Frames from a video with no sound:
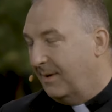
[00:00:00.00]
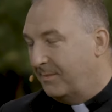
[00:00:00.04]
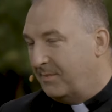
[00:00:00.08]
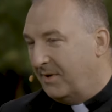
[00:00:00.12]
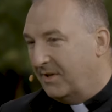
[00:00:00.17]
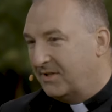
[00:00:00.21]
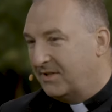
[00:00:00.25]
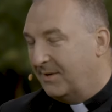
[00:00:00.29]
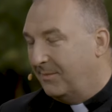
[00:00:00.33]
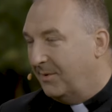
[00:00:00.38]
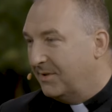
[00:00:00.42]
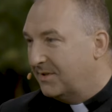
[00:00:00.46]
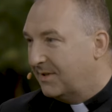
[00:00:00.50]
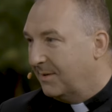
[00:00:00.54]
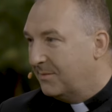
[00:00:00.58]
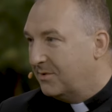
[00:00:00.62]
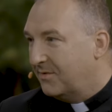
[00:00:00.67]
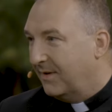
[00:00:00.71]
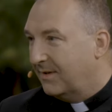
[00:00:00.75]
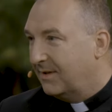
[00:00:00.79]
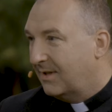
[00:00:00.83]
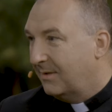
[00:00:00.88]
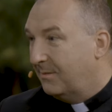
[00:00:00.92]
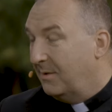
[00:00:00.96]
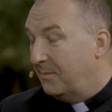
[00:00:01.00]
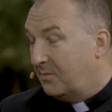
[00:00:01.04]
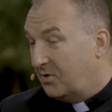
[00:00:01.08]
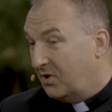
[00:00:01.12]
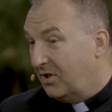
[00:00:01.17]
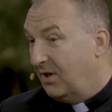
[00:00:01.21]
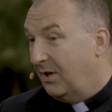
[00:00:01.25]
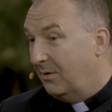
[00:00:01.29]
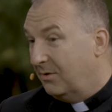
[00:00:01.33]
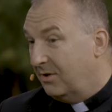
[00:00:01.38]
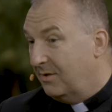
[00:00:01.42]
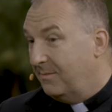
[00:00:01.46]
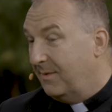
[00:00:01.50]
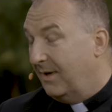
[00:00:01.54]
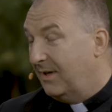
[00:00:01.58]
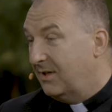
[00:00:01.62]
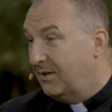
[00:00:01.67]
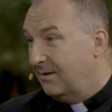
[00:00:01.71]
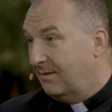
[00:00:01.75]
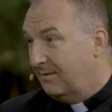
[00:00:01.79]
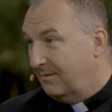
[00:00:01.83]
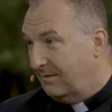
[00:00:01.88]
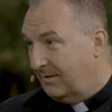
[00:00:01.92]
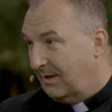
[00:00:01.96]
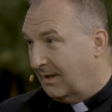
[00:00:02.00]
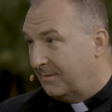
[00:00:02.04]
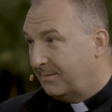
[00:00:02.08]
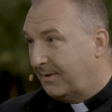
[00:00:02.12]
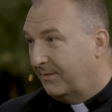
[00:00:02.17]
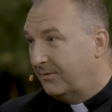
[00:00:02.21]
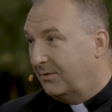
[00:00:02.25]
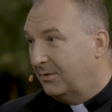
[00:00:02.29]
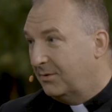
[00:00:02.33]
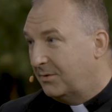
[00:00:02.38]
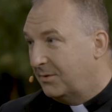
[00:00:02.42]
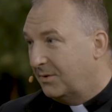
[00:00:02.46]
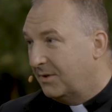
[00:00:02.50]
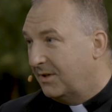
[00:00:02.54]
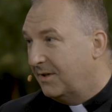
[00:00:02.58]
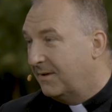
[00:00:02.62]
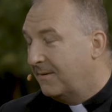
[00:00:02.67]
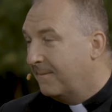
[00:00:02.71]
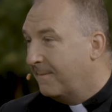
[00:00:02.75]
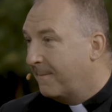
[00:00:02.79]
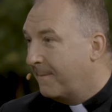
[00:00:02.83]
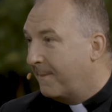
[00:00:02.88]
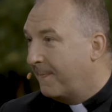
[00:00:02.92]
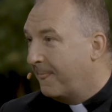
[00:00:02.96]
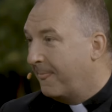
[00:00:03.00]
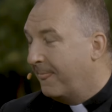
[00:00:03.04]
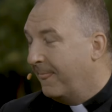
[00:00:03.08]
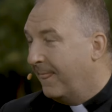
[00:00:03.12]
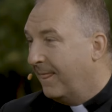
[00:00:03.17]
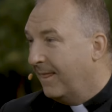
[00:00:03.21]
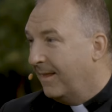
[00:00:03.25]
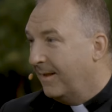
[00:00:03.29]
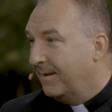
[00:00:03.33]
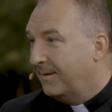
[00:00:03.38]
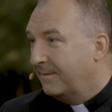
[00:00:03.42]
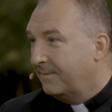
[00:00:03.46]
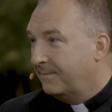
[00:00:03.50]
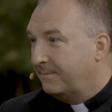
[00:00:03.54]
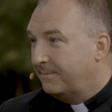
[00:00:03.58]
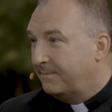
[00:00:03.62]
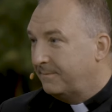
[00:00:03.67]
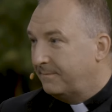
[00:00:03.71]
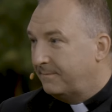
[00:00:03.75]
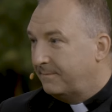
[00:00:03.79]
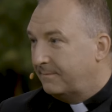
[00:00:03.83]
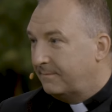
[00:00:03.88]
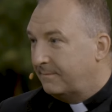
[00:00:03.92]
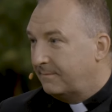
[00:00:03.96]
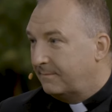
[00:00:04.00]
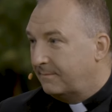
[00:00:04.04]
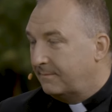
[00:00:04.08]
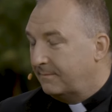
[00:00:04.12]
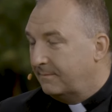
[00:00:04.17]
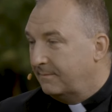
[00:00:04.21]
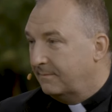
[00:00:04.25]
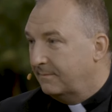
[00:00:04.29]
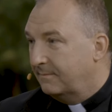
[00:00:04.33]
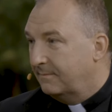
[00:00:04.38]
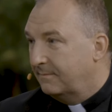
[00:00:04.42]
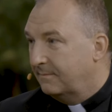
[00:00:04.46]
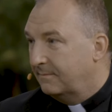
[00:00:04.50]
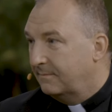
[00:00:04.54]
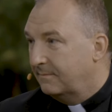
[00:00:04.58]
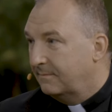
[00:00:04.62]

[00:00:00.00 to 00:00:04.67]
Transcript: papieżem Ojcem Świętym i przyjął imię Jan Paweł II. Jako rozumiem, pierwszy